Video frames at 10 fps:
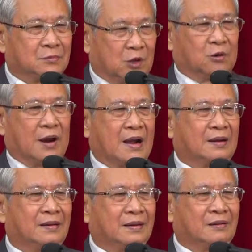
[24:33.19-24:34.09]
dù
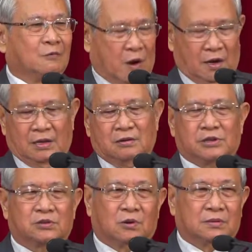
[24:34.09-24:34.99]
rằng quyền lực của
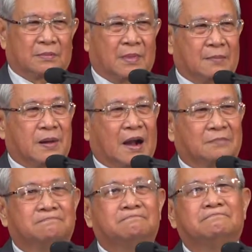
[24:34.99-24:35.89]
sự tối tăm áp
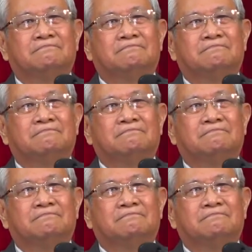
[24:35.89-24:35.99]
hãm.